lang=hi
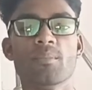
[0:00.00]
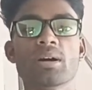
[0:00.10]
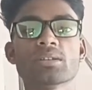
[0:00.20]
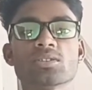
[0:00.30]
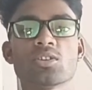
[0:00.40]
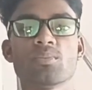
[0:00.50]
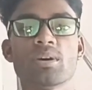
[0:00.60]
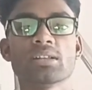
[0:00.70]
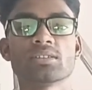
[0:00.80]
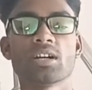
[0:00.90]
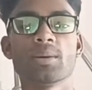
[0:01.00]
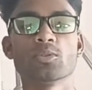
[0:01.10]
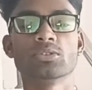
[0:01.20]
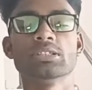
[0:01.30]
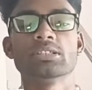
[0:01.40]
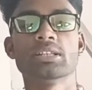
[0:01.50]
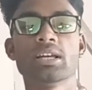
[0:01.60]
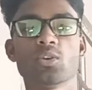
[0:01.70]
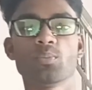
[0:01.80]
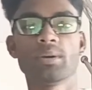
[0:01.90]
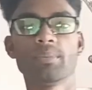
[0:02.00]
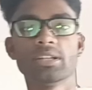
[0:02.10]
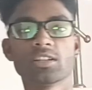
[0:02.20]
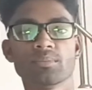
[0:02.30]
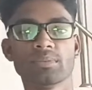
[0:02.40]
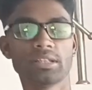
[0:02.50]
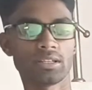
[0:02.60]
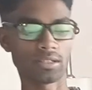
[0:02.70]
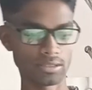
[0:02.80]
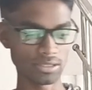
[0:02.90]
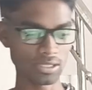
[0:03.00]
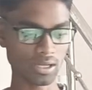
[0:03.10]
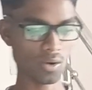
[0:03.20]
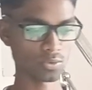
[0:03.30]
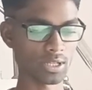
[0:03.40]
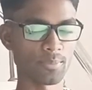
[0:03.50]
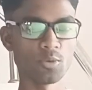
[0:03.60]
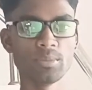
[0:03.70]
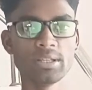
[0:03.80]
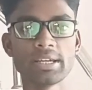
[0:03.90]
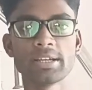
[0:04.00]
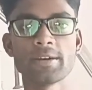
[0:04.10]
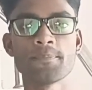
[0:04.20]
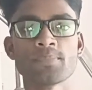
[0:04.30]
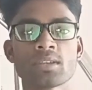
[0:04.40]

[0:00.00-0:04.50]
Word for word: मात्र और मात्र आपको तीस लाख रुपये बजट में ये हाउस आपको मिल जाएगा